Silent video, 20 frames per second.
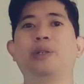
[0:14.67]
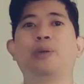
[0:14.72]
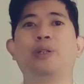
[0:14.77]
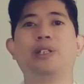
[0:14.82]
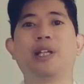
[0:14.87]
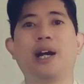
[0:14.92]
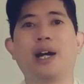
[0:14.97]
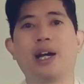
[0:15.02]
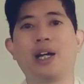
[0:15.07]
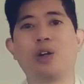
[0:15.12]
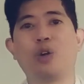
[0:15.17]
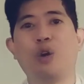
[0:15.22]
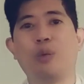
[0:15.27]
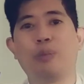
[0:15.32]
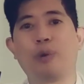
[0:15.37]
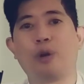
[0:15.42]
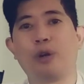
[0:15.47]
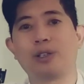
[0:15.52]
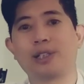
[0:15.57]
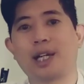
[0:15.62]
yuk kita akan
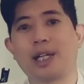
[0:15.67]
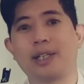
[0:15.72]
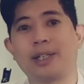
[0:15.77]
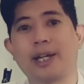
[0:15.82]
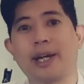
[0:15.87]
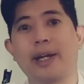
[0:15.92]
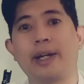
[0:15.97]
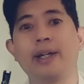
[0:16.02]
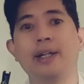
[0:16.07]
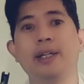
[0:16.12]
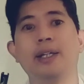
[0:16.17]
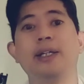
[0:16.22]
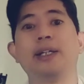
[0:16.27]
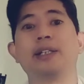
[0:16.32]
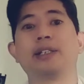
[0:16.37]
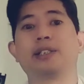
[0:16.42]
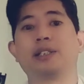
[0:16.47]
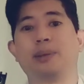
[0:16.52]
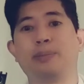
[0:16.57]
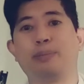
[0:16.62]
ngobrol santai
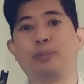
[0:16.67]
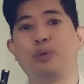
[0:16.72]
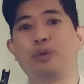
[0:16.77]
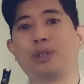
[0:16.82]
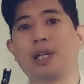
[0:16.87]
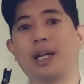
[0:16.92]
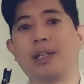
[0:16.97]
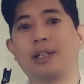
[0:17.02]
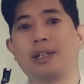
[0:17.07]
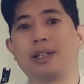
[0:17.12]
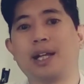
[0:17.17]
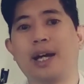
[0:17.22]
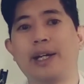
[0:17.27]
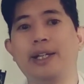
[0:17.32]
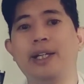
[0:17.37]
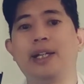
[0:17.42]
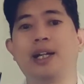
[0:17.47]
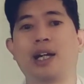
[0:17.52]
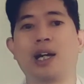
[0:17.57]
seputar tentang ini.